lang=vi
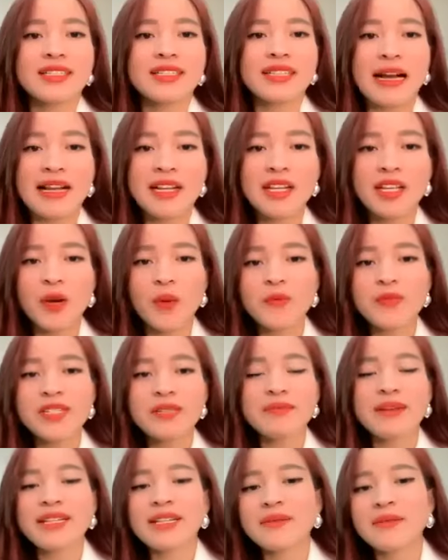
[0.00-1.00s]
tận dụng
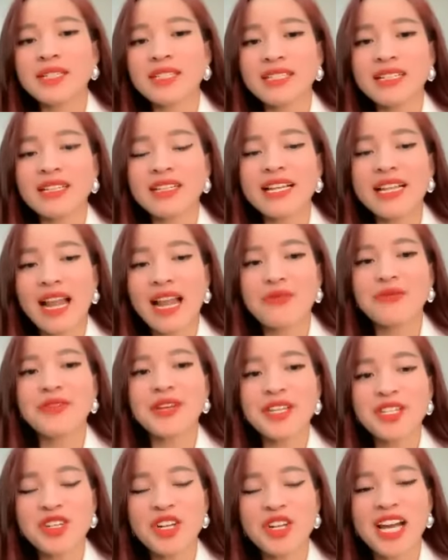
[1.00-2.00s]
sức mạnh tiềm thức có thể làm
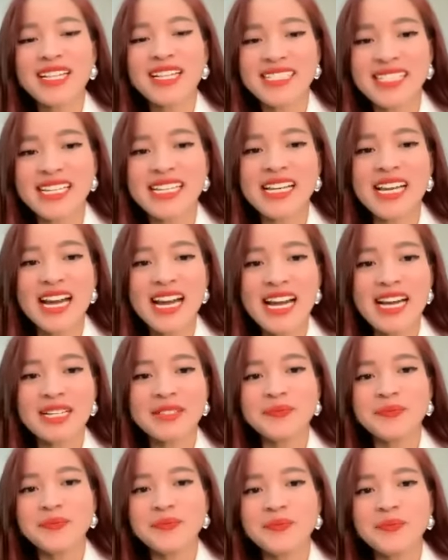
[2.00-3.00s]
việc cho các anh chị
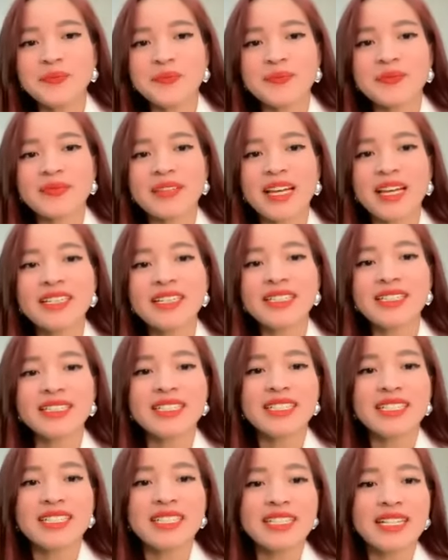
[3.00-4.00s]
ha. Nhớ
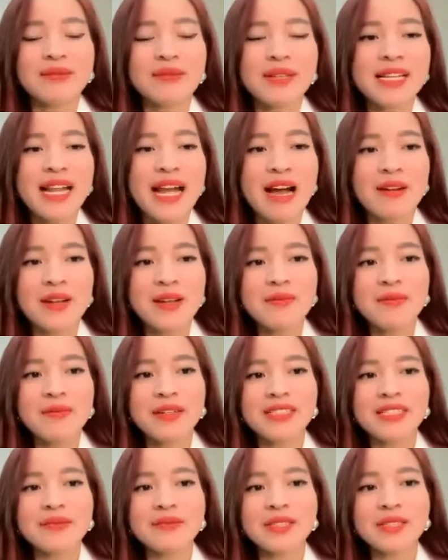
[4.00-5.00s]
làm thế nào để
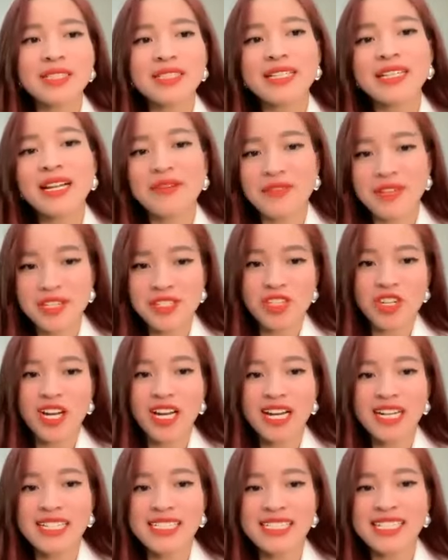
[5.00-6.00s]
mà tiềm thức có thể làm việc cho
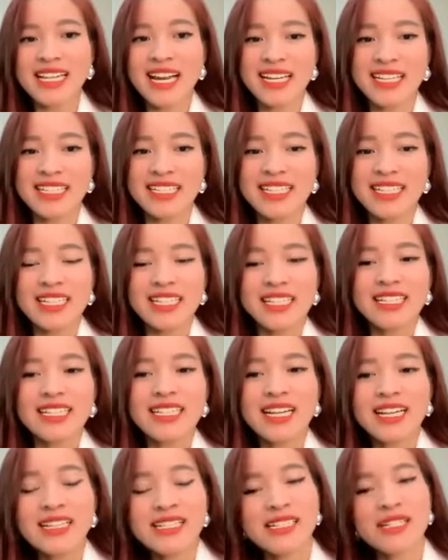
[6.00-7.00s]
các anh chị đây. Thì
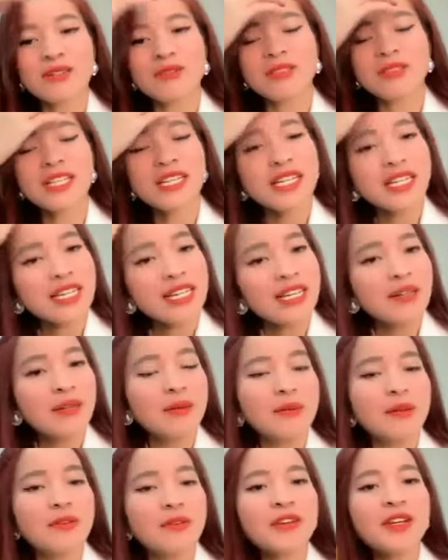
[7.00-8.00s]
các anh chị đầu tiên á,
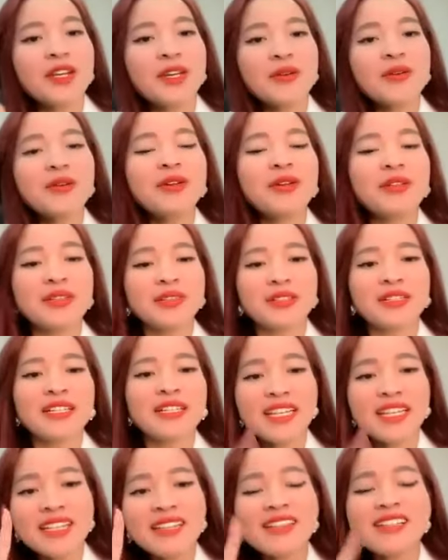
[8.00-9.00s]
mình phải hiểu được
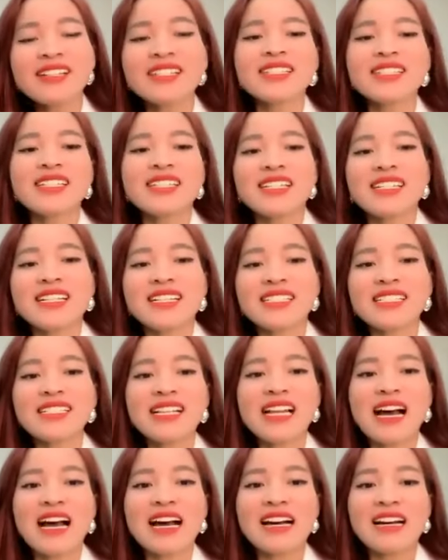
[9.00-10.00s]
cái ý thứ nhất, đó chính
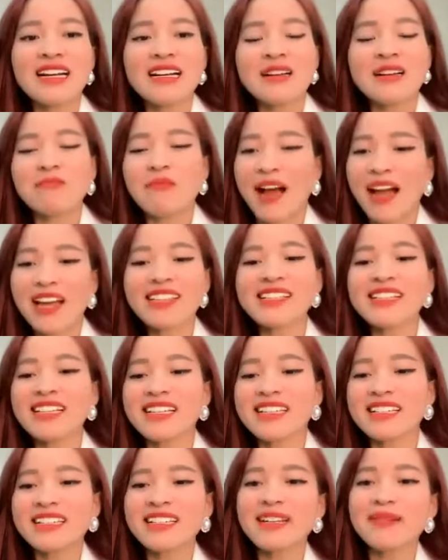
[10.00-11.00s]
là bạn chính
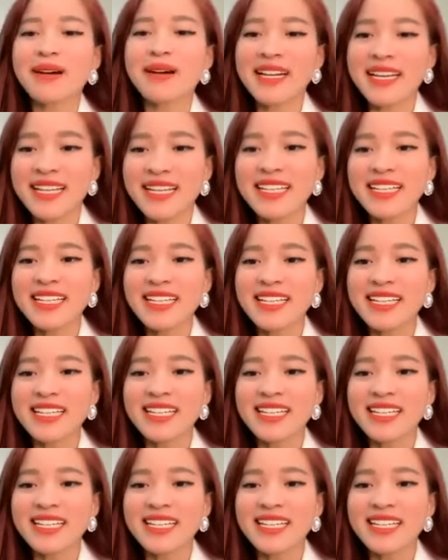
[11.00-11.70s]
là những gì bạn nghĩ.